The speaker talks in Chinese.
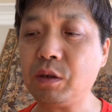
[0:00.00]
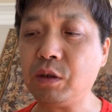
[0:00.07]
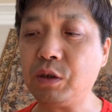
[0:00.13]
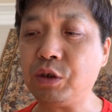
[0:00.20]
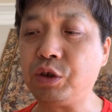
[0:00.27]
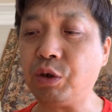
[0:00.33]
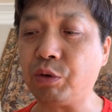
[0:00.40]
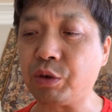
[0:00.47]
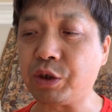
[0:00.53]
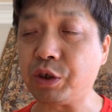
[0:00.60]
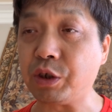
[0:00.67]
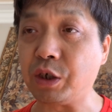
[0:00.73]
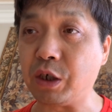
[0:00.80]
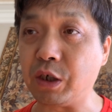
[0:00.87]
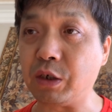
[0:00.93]
就
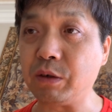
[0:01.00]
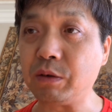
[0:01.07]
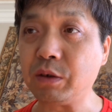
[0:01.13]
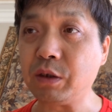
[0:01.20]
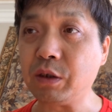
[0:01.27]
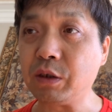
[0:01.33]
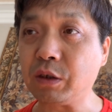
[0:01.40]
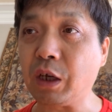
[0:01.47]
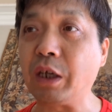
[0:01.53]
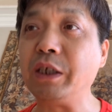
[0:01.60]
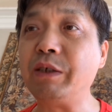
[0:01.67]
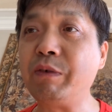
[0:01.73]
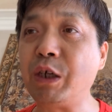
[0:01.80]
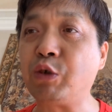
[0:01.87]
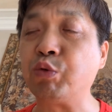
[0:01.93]
是他因
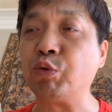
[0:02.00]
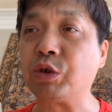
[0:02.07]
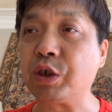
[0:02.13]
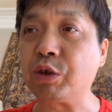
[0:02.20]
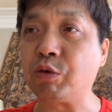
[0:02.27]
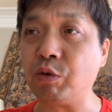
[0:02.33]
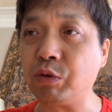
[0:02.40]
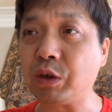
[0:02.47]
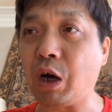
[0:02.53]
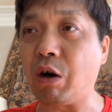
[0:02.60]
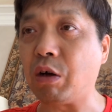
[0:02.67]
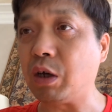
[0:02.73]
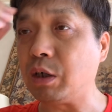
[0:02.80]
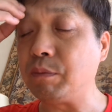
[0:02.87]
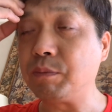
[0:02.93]
为主持公道
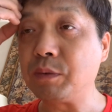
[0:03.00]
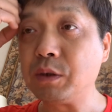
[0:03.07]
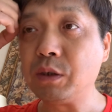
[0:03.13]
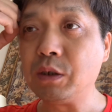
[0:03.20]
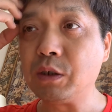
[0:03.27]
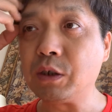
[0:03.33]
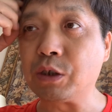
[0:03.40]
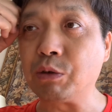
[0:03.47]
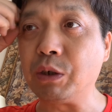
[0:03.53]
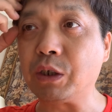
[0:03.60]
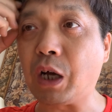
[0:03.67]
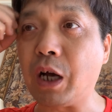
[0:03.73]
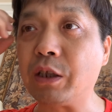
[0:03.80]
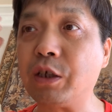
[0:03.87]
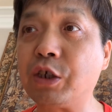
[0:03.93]
了，所以
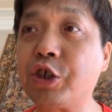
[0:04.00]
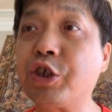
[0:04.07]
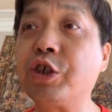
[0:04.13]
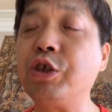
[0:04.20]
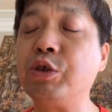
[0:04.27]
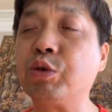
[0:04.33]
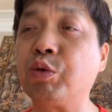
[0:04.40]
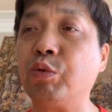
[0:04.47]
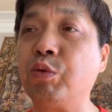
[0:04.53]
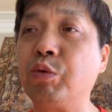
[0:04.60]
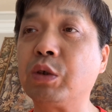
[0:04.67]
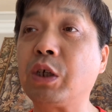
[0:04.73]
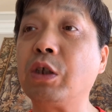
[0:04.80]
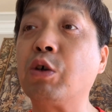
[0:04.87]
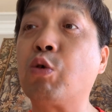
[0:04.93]
他的仕途、
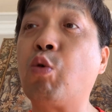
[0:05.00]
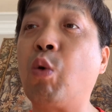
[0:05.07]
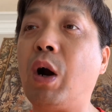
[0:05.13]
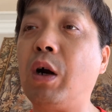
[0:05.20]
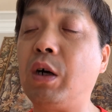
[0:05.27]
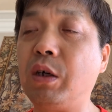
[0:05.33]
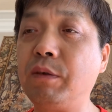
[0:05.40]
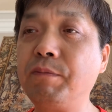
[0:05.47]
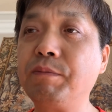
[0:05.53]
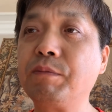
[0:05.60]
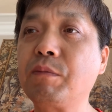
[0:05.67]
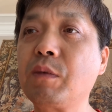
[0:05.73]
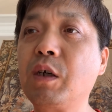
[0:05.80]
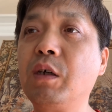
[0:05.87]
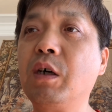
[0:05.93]
他的官儿、
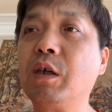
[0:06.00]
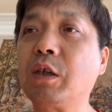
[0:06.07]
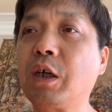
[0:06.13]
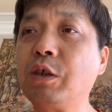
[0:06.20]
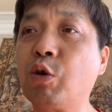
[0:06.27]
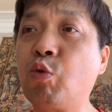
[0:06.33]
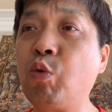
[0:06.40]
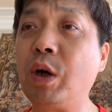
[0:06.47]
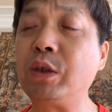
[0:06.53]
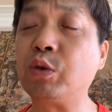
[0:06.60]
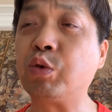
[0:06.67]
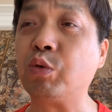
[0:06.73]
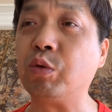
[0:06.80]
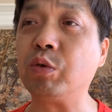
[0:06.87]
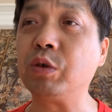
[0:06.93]
他的官
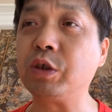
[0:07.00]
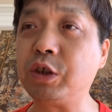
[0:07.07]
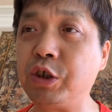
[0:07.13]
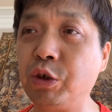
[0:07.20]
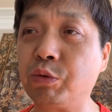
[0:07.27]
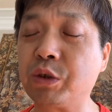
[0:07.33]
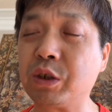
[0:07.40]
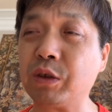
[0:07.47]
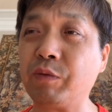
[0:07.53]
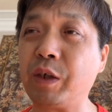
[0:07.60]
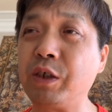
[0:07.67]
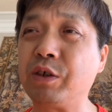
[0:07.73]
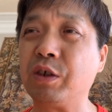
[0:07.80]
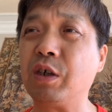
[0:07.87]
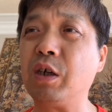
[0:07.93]
途就此为
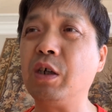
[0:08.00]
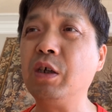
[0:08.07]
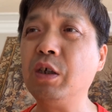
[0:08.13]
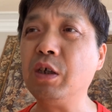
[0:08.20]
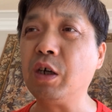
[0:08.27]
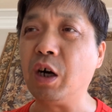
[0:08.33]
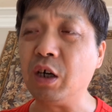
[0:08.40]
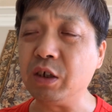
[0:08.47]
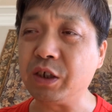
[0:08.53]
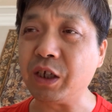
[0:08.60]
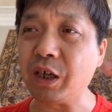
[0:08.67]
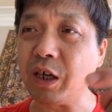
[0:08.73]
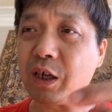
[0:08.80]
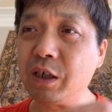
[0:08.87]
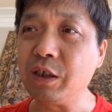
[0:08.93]
止。而
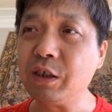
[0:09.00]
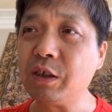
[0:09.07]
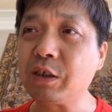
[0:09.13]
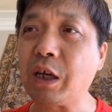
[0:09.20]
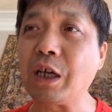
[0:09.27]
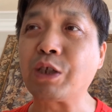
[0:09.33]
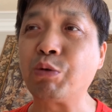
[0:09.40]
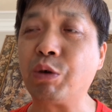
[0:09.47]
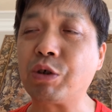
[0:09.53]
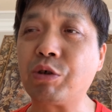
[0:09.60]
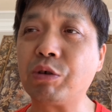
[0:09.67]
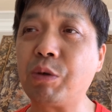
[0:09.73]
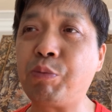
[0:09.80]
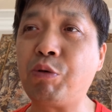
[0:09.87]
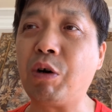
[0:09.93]
且他所受
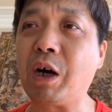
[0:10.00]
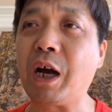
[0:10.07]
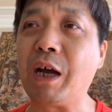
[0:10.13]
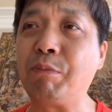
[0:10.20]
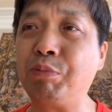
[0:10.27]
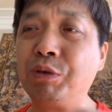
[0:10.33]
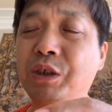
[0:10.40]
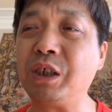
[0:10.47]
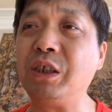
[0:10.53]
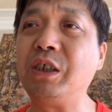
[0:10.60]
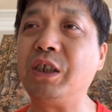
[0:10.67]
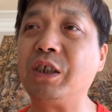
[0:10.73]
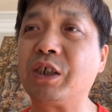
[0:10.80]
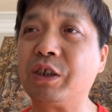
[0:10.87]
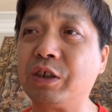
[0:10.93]
的迫害不仅
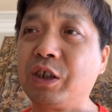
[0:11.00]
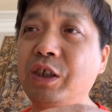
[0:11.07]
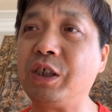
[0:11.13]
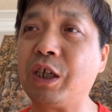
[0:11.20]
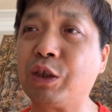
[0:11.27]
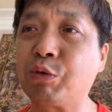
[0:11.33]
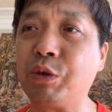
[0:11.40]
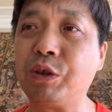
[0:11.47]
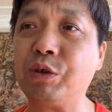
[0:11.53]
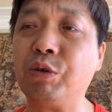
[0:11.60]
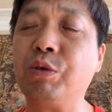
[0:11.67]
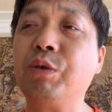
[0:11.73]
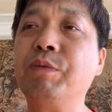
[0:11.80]
仅是提前退休。